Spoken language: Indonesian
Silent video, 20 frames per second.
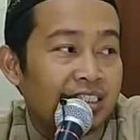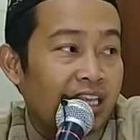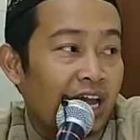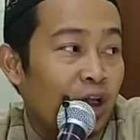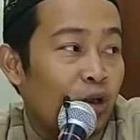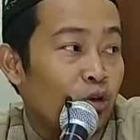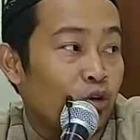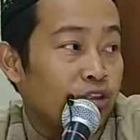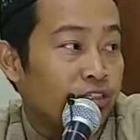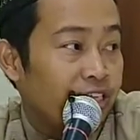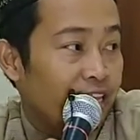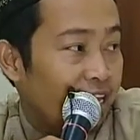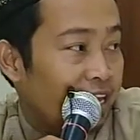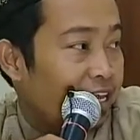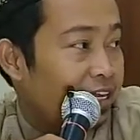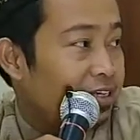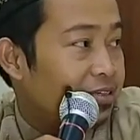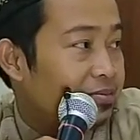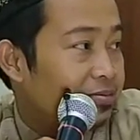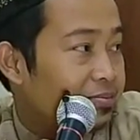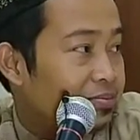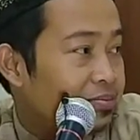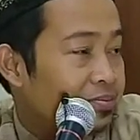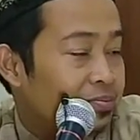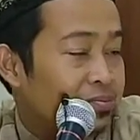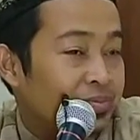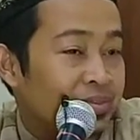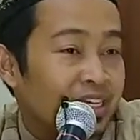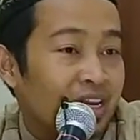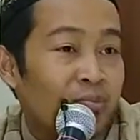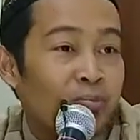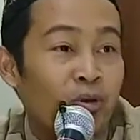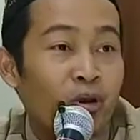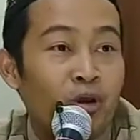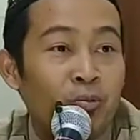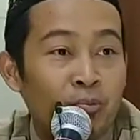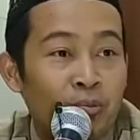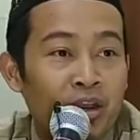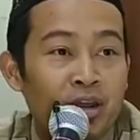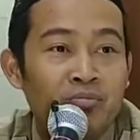tahunnya.
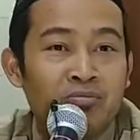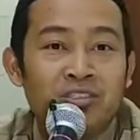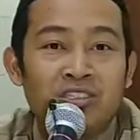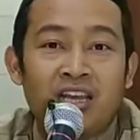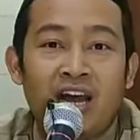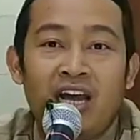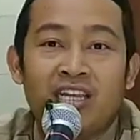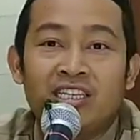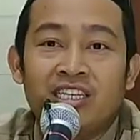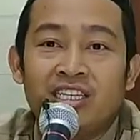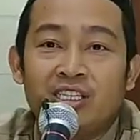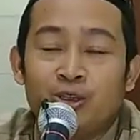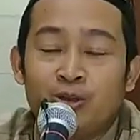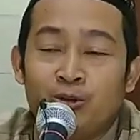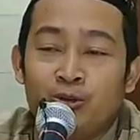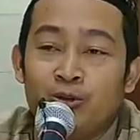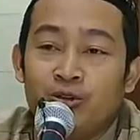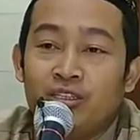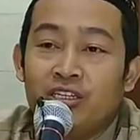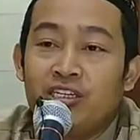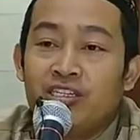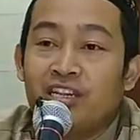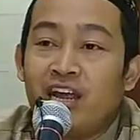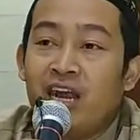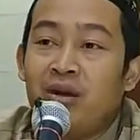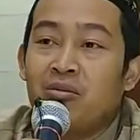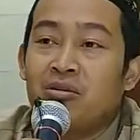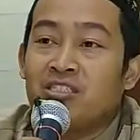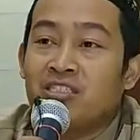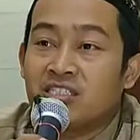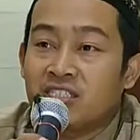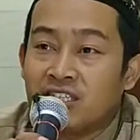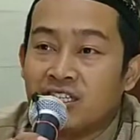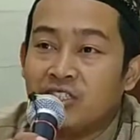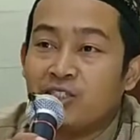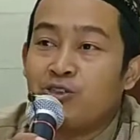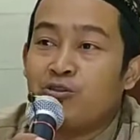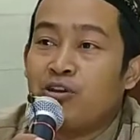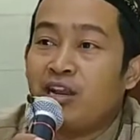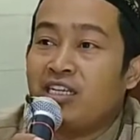Problem saat itu tidak
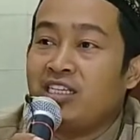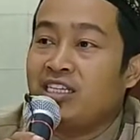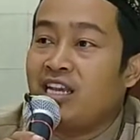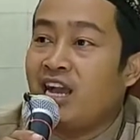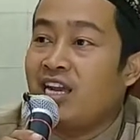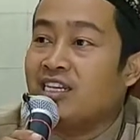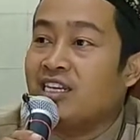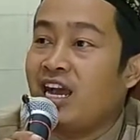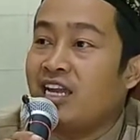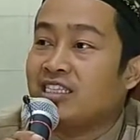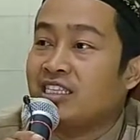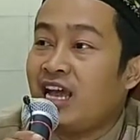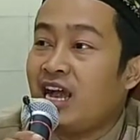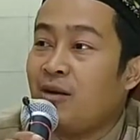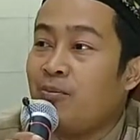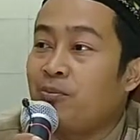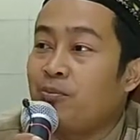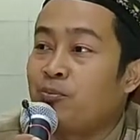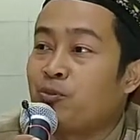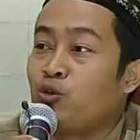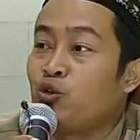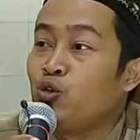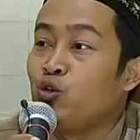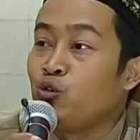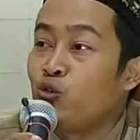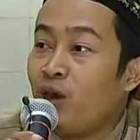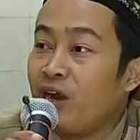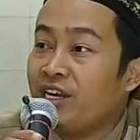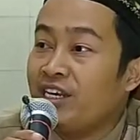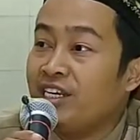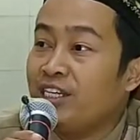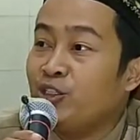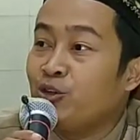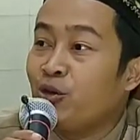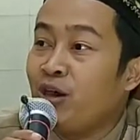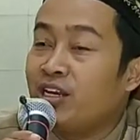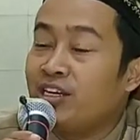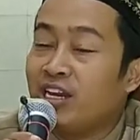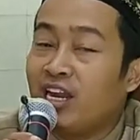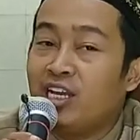mesti surat yang datang duluan
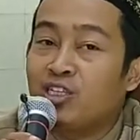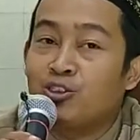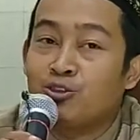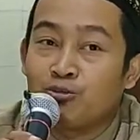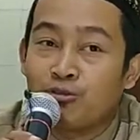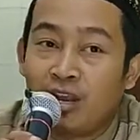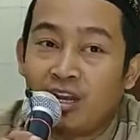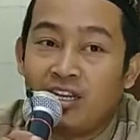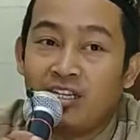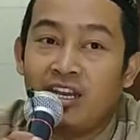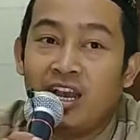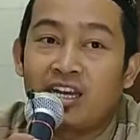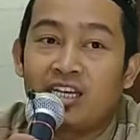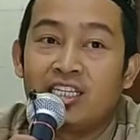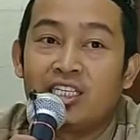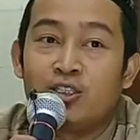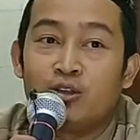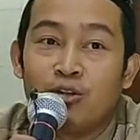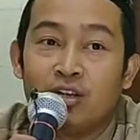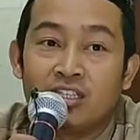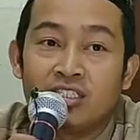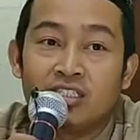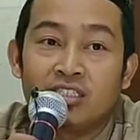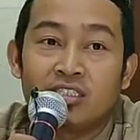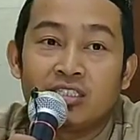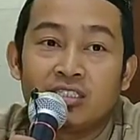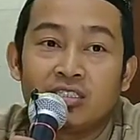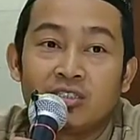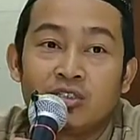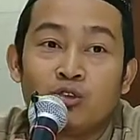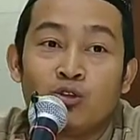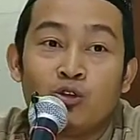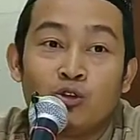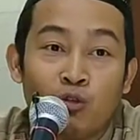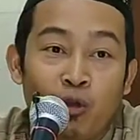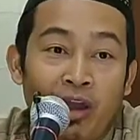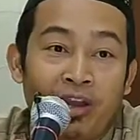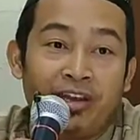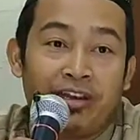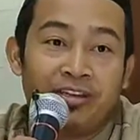itu adalah surat yang ditulis
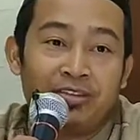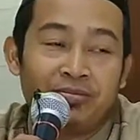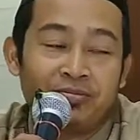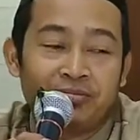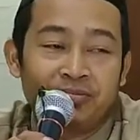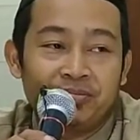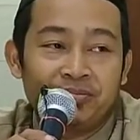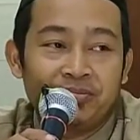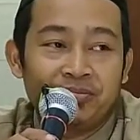duluan.